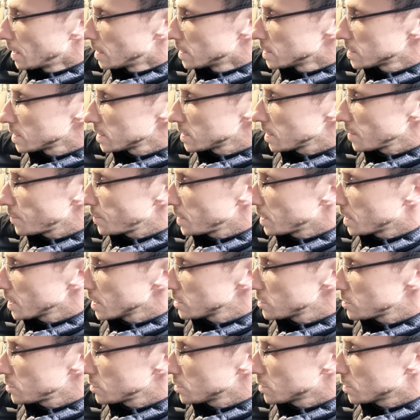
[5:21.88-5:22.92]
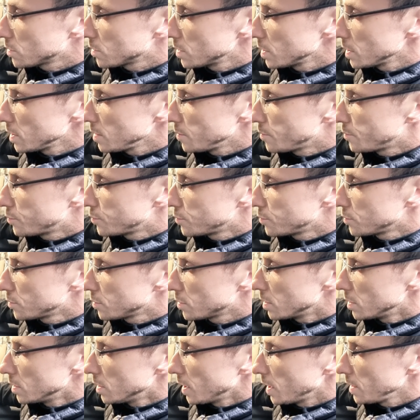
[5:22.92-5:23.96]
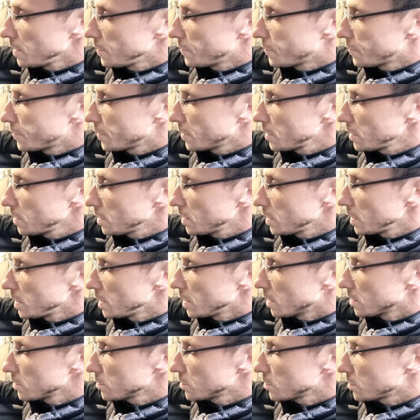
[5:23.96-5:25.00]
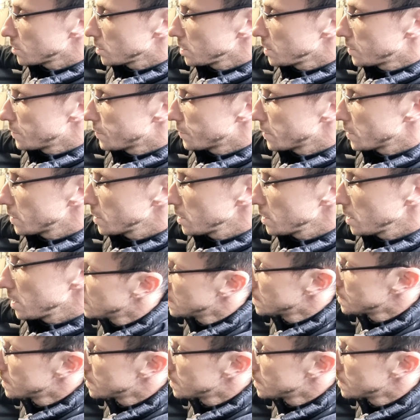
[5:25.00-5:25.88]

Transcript: Cette application est pour iPhone et Android Phone